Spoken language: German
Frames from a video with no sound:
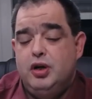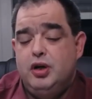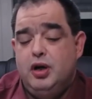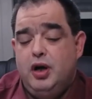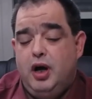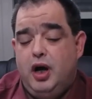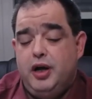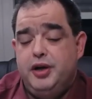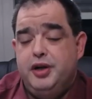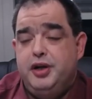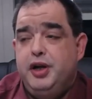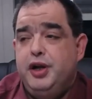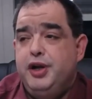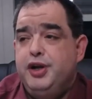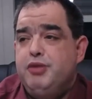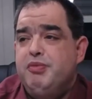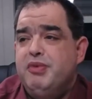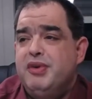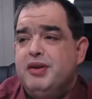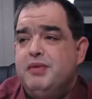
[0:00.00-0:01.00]
Ein
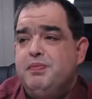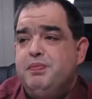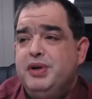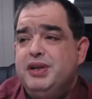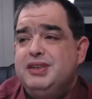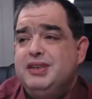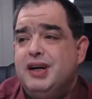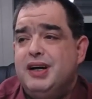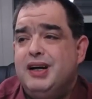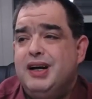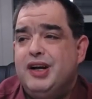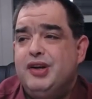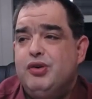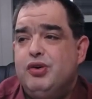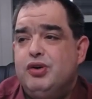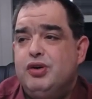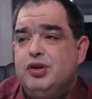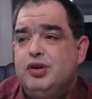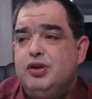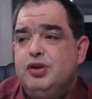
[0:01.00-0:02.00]
Tisch mit
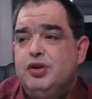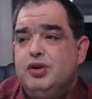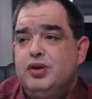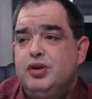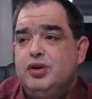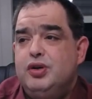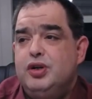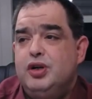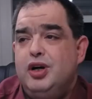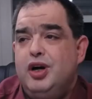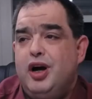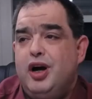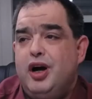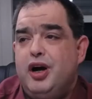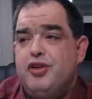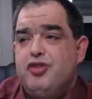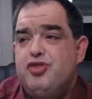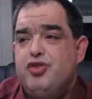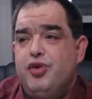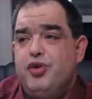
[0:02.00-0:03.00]
Pizzakarton,
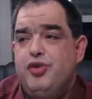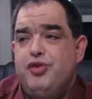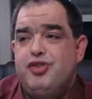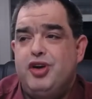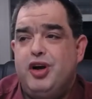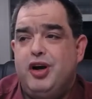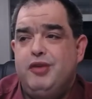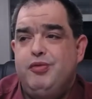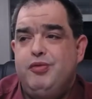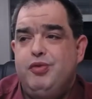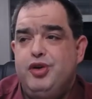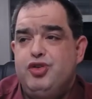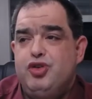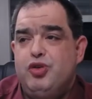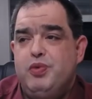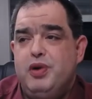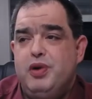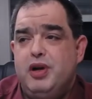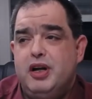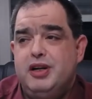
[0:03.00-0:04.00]
einen schönen Schrank, wo die
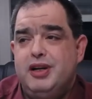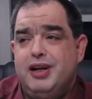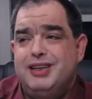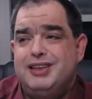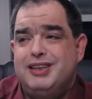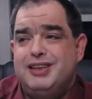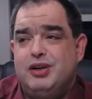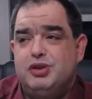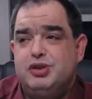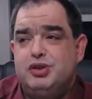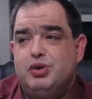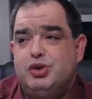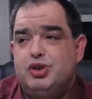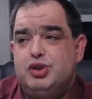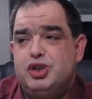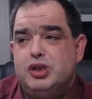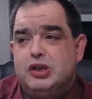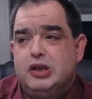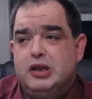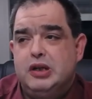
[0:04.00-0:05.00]
Schubladen alles
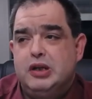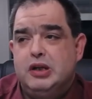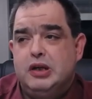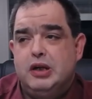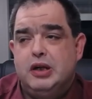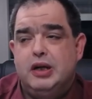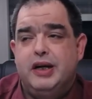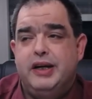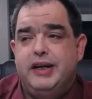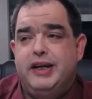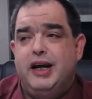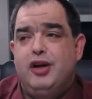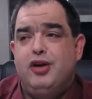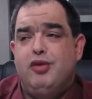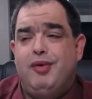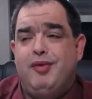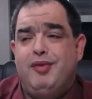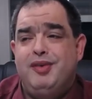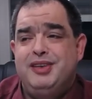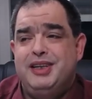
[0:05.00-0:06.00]
rausrutschen. Ja,
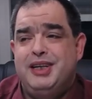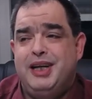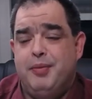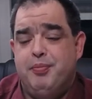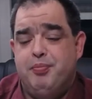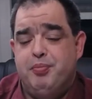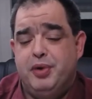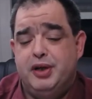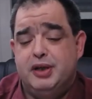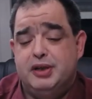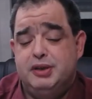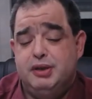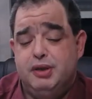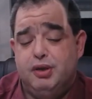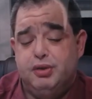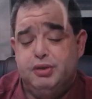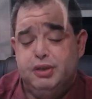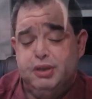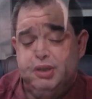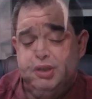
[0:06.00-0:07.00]
normalerweise kippt man das hier auch
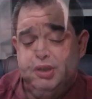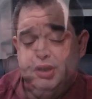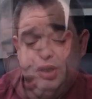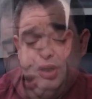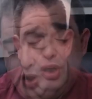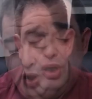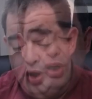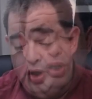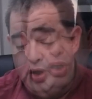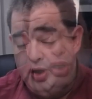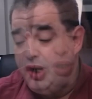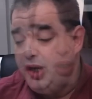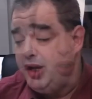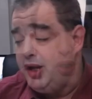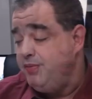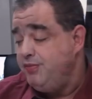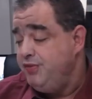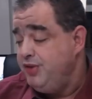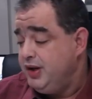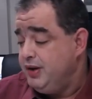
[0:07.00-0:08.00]
nicht. Dann
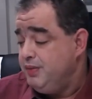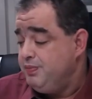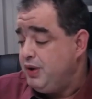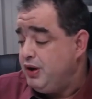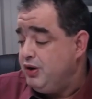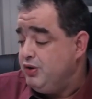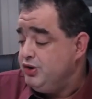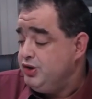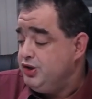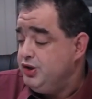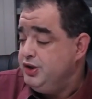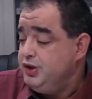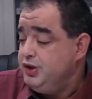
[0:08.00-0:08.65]
haben wir gebaut